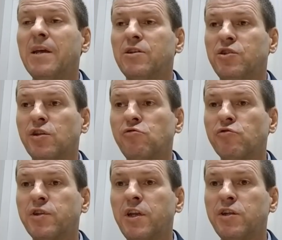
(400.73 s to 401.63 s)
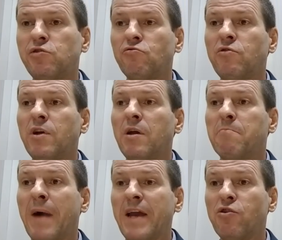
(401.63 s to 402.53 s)
Jesus Cristo,
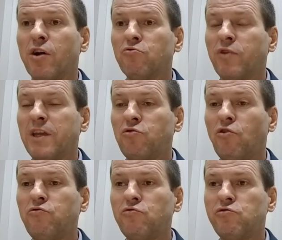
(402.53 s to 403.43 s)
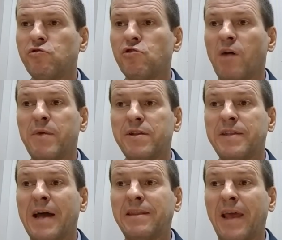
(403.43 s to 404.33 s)
maior do que todos os homens
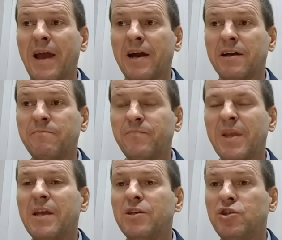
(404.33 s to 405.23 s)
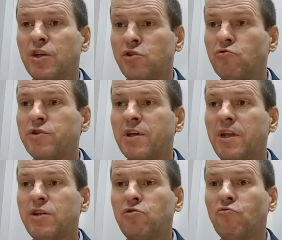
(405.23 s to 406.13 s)
da terra, Jesus
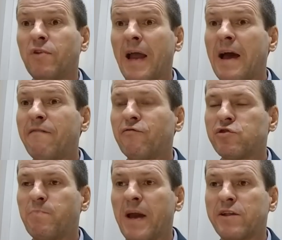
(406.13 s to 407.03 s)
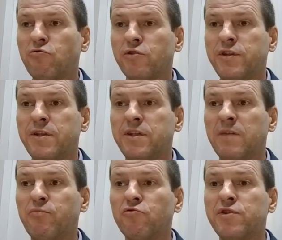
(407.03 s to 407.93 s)
Cristo lava os pés dos
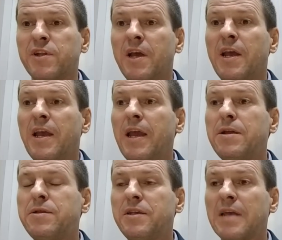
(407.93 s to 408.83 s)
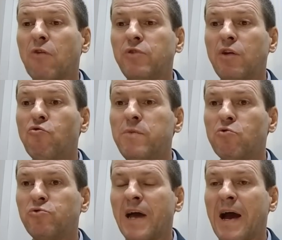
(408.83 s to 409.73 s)
discípulos em sinal de
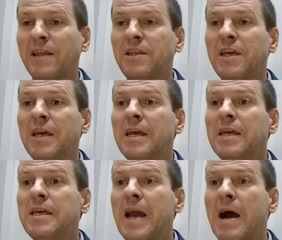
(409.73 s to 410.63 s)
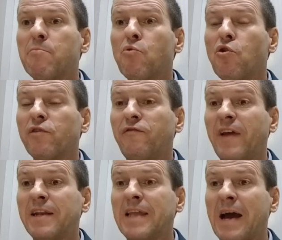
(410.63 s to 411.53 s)
humildade e amor
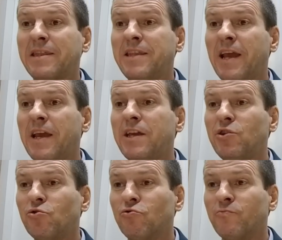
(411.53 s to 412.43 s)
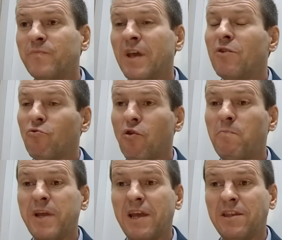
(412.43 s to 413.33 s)
verdadeiro.
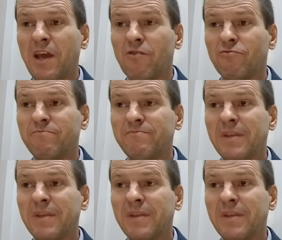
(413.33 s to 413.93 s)
Compreendeu